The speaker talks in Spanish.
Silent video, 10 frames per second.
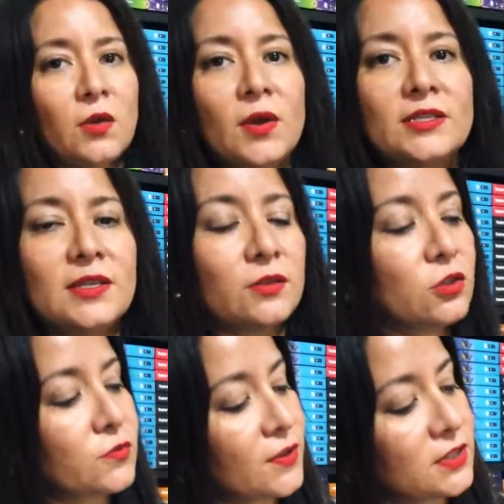tengo ahí
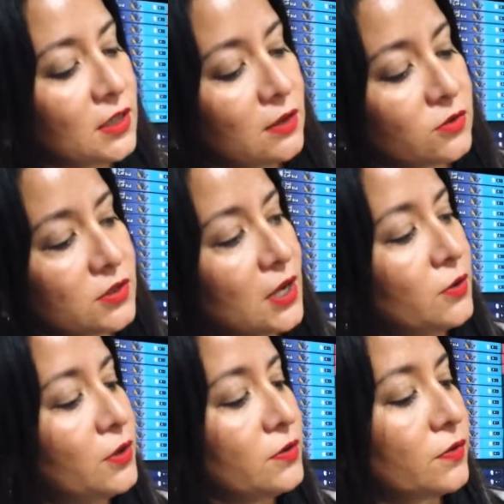ciertos fans de
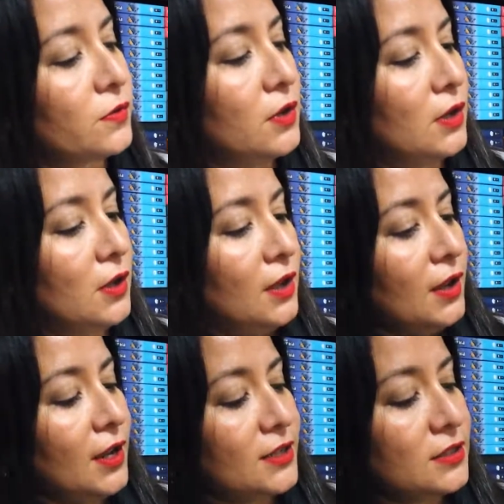dinosaurios.
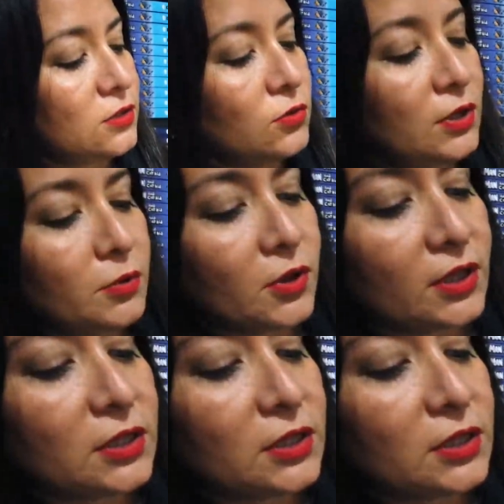Este es un libro de